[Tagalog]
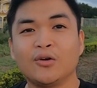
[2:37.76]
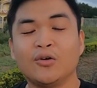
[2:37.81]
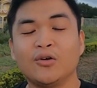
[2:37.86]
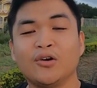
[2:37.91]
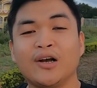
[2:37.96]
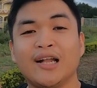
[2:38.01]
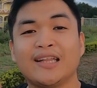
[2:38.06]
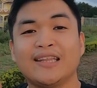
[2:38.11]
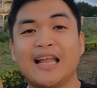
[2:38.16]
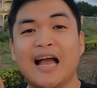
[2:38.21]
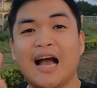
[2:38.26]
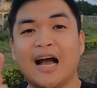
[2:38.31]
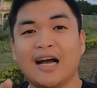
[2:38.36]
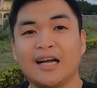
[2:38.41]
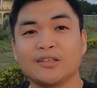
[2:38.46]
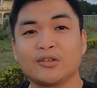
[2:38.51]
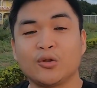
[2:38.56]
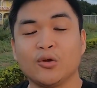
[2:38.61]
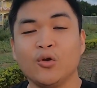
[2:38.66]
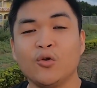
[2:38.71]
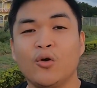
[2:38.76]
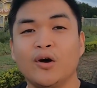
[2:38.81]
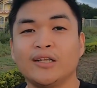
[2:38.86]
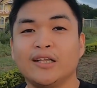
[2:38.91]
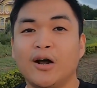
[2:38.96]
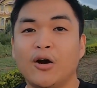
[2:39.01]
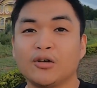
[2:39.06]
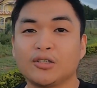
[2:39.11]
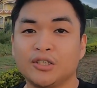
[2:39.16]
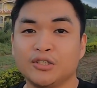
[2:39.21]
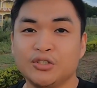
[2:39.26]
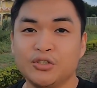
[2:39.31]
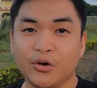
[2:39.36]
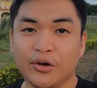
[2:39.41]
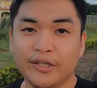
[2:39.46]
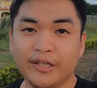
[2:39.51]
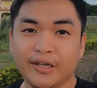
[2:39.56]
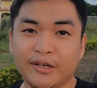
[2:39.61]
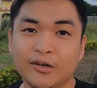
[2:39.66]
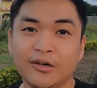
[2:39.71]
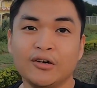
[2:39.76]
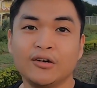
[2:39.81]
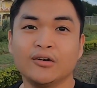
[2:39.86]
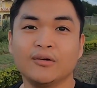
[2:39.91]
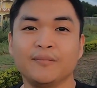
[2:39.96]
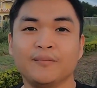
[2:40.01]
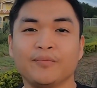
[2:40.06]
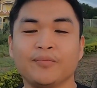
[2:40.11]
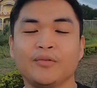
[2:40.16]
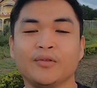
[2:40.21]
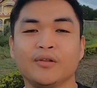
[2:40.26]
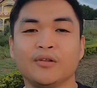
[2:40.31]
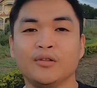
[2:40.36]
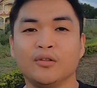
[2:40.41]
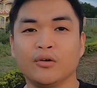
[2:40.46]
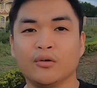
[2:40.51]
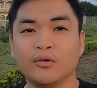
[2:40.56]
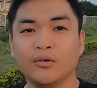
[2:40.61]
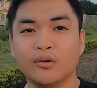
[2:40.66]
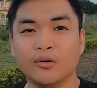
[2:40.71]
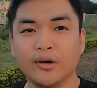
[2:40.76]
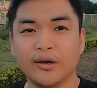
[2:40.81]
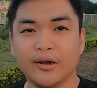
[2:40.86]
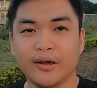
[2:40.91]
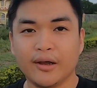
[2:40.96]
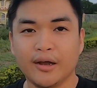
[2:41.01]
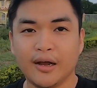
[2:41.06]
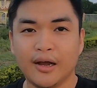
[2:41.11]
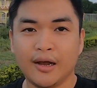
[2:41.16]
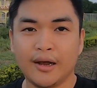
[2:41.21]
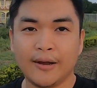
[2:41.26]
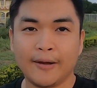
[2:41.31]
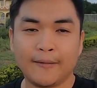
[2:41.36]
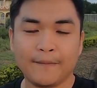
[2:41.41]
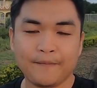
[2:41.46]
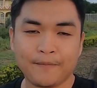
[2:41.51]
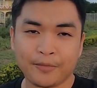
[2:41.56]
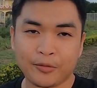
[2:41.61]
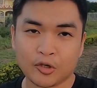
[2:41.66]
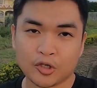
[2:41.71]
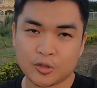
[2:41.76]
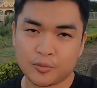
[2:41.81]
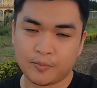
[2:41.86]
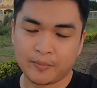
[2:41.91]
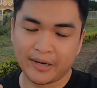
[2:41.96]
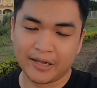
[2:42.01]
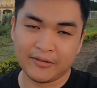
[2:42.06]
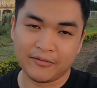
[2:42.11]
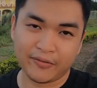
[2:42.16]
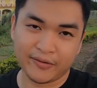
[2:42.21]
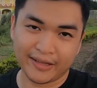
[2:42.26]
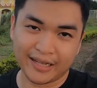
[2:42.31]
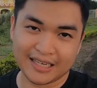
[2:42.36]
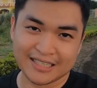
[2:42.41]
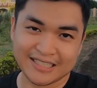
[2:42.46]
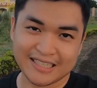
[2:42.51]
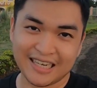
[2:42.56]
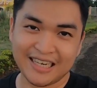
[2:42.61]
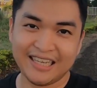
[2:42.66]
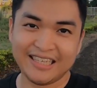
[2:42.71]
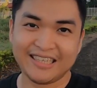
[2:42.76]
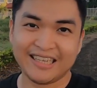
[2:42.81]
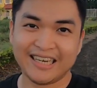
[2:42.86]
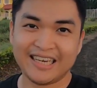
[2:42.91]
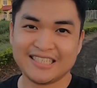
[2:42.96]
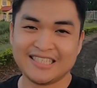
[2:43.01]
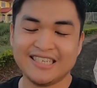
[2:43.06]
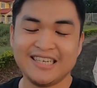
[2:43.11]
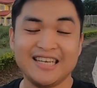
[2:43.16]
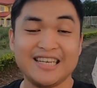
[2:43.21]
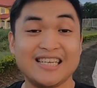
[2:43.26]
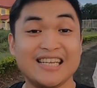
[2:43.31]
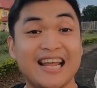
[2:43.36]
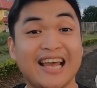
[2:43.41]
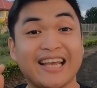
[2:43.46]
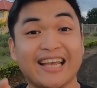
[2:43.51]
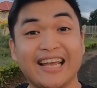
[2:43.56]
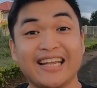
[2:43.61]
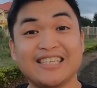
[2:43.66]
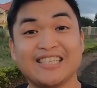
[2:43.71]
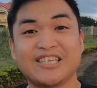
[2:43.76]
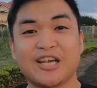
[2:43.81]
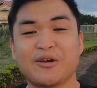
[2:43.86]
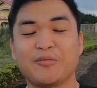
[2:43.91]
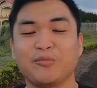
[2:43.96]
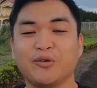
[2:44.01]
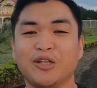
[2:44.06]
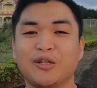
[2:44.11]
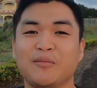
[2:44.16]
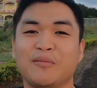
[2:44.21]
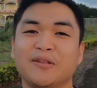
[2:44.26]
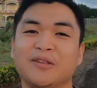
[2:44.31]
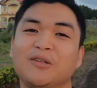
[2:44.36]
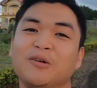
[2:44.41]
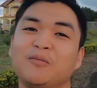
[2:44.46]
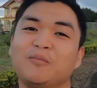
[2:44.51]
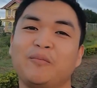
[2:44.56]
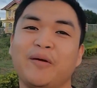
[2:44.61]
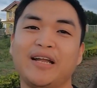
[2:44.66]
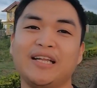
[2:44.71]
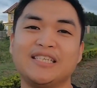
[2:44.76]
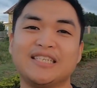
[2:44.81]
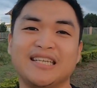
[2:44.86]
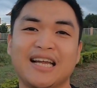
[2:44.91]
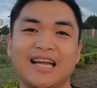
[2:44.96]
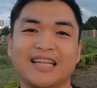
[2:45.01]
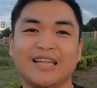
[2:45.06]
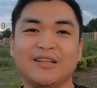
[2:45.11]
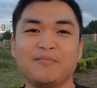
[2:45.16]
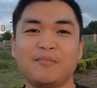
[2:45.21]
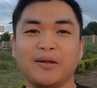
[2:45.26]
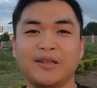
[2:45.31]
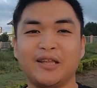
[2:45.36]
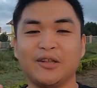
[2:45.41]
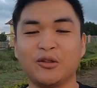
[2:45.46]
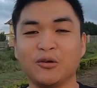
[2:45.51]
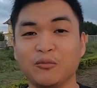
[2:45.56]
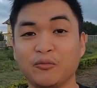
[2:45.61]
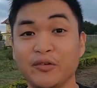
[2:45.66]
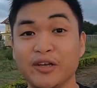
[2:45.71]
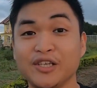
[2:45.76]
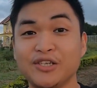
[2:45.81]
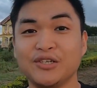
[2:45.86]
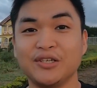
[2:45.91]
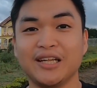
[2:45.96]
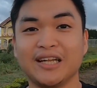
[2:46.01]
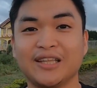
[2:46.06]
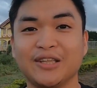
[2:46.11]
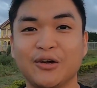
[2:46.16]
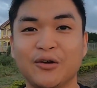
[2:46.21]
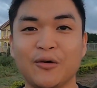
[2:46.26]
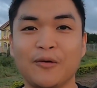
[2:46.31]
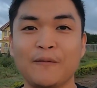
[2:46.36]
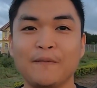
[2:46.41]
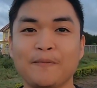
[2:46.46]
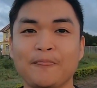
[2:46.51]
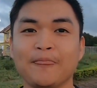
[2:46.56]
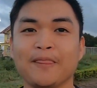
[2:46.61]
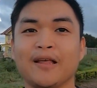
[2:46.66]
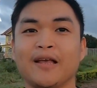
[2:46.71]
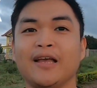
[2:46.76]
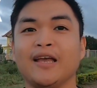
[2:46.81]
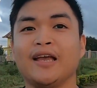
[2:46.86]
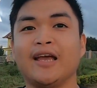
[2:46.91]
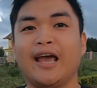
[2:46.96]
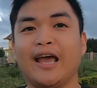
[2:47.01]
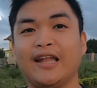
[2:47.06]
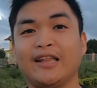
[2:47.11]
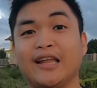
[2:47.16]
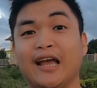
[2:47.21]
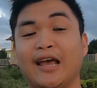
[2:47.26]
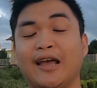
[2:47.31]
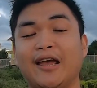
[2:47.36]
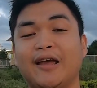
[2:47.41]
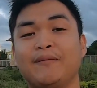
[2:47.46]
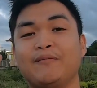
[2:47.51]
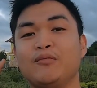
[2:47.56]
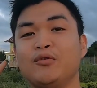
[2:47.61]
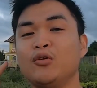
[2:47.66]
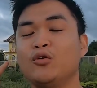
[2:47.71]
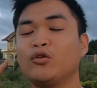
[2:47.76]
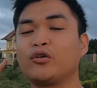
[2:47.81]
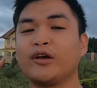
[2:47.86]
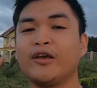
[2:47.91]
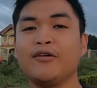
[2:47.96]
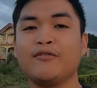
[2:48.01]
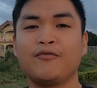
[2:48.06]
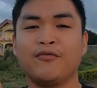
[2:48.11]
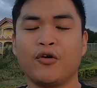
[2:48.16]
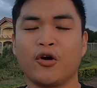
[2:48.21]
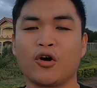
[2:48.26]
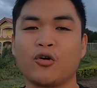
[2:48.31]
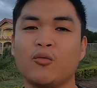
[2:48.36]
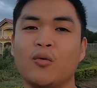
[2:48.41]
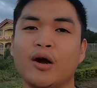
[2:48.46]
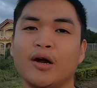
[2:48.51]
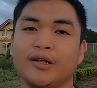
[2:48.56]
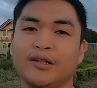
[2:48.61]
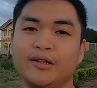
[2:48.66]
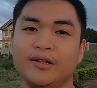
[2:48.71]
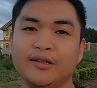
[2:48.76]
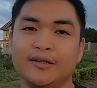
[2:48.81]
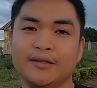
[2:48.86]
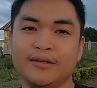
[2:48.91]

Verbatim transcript: kung handa kang tulungan ako sa journey ko to, uh, to spread financial literacy, like and share mo naman tong page natin, pati tong video na to. And I am looking forward